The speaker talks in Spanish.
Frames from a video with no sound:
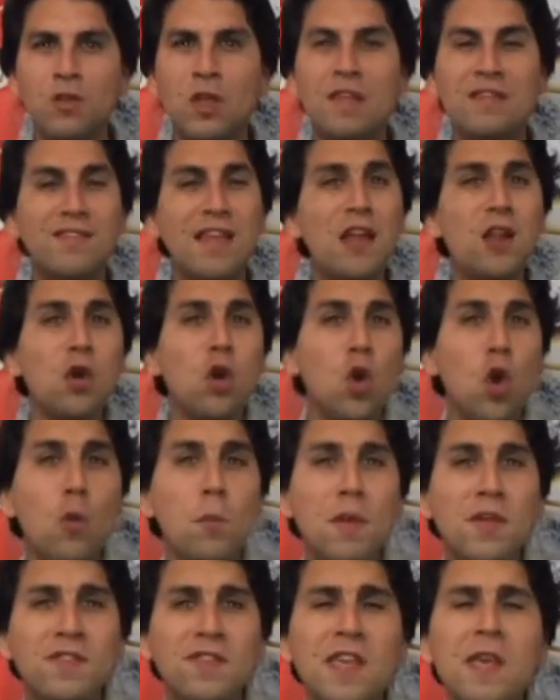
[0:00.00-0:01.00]
Quizá en los
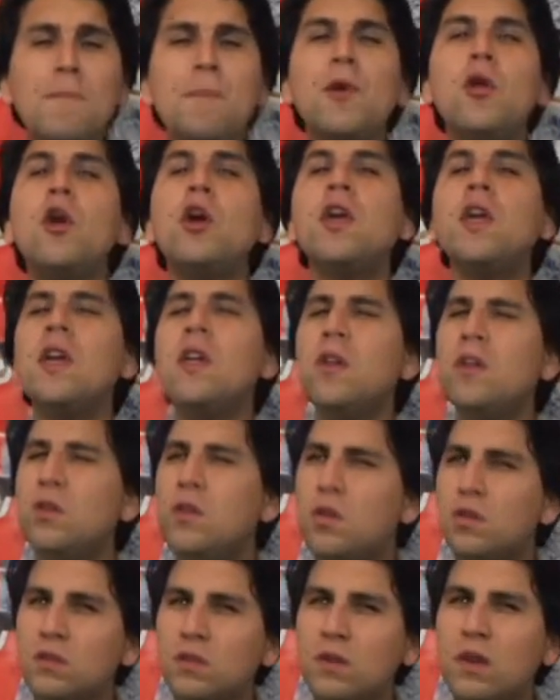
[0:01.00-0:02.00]
cómics sí, pero aquí
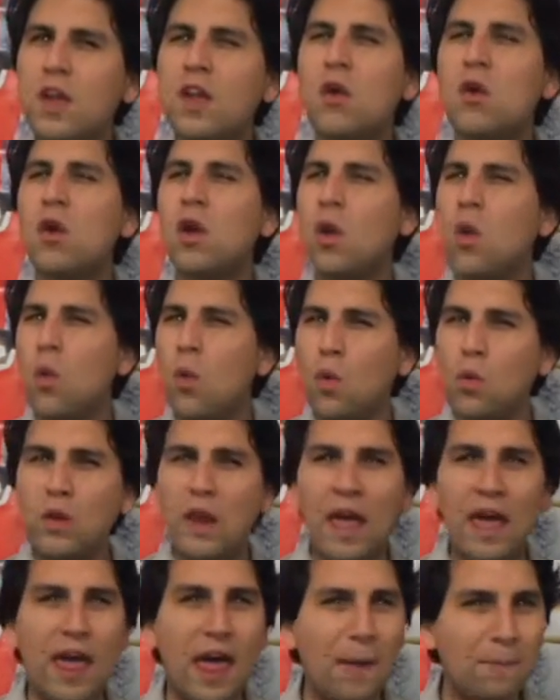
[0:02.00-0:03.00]
no creo que hubo
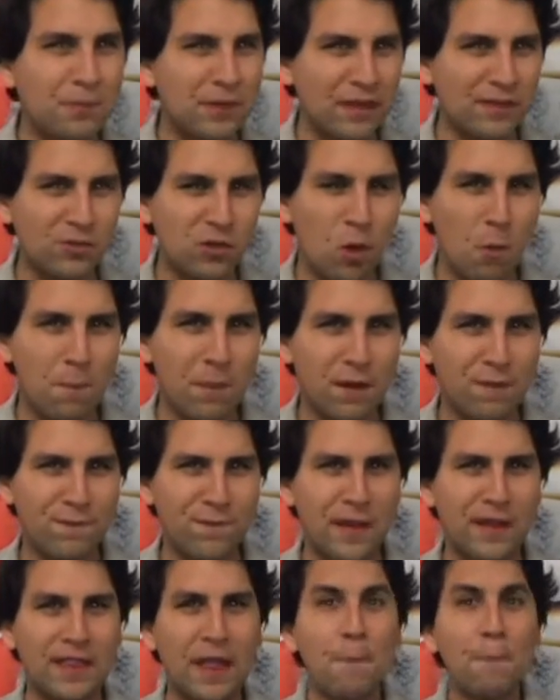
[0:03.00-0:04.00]
una adaptación
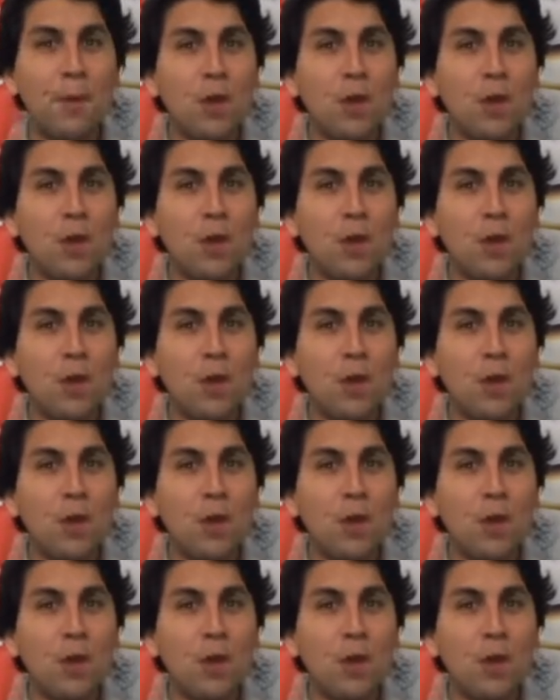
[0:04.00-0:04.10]
perfecta,